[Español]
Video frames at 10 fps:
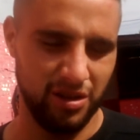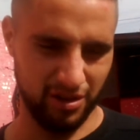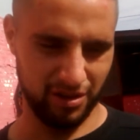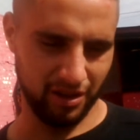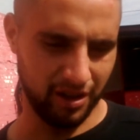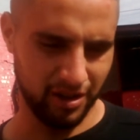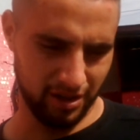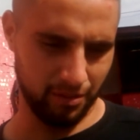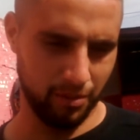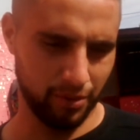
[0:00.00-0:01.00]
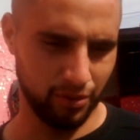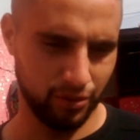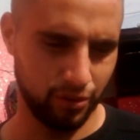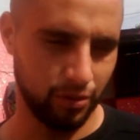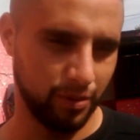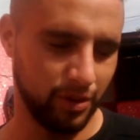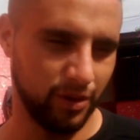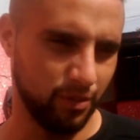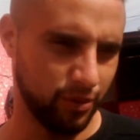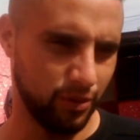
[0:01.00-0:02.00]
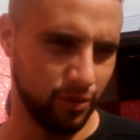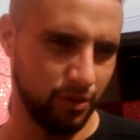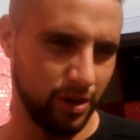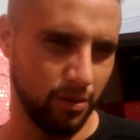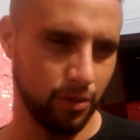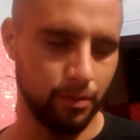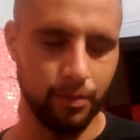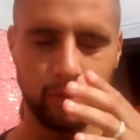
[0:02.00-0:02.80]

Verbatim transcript: Chance también, pero nosotros el primer tiempo lo dominamos